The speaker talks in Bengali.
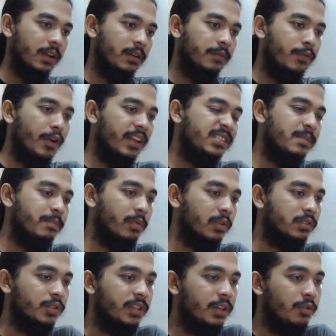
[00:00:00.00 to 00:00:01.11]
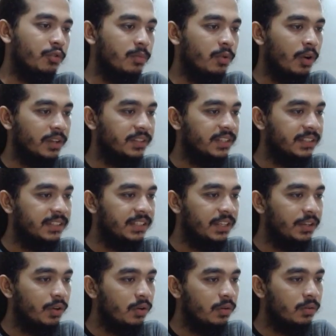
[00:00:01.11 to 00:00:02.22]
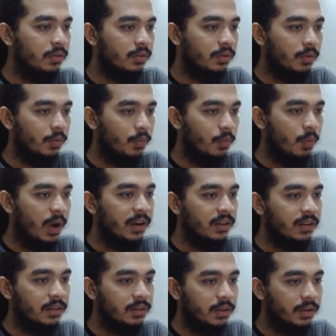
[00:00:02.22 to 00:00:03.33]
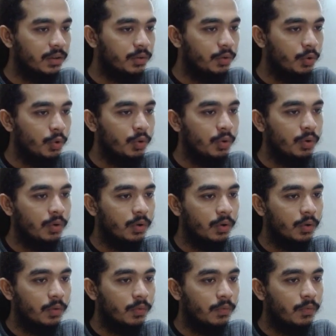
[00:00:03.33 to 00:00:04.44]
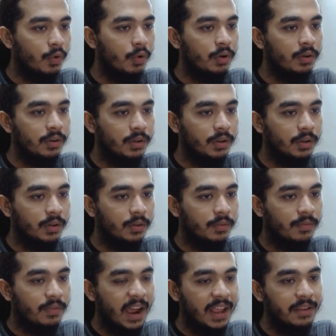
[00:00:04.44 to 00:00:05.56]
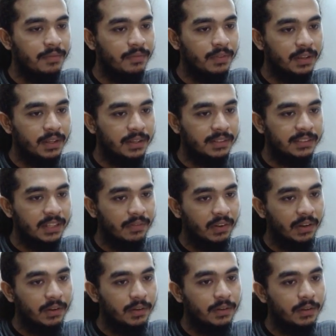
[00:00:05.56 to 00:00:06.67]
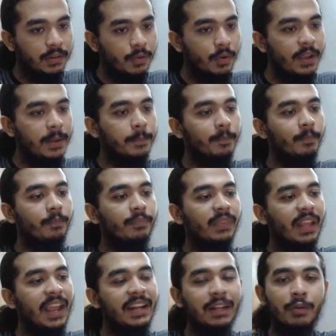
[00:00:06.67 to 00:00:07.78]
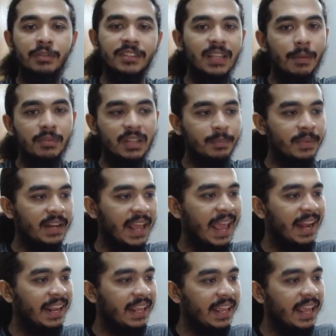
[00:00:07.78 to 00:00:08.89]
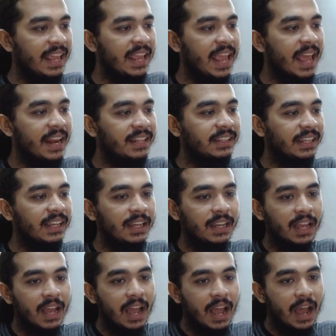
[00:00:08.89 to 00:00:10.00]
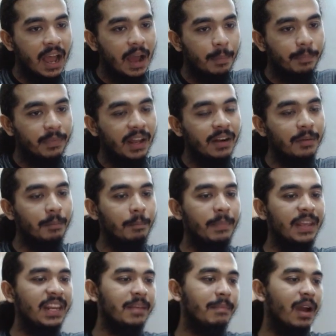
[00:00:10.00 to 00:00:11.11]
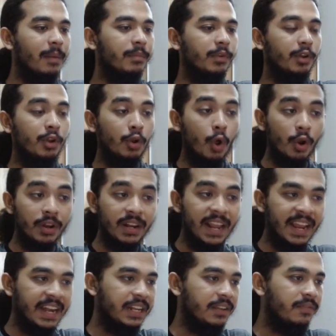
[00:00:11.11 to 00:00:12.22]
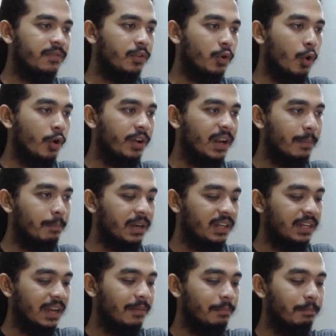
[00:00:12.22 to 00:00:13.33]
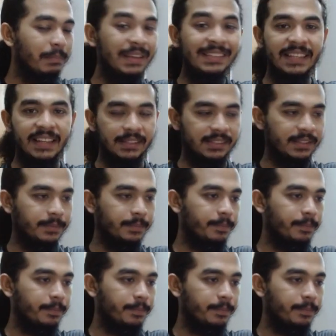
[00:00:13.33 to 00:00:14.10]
ফর এক্সাম্পল যদি এরকম হয় যে জিরো ওয়ান টু ফোর ফাইভ সেভেন ওকে এটা হচ্ছে সাপোজ আপনার অ্যারে এই অ্যারেতে আপনার মিনিমাম নন নেগেটিভ কোন নাম্বারটা মিসিং আছে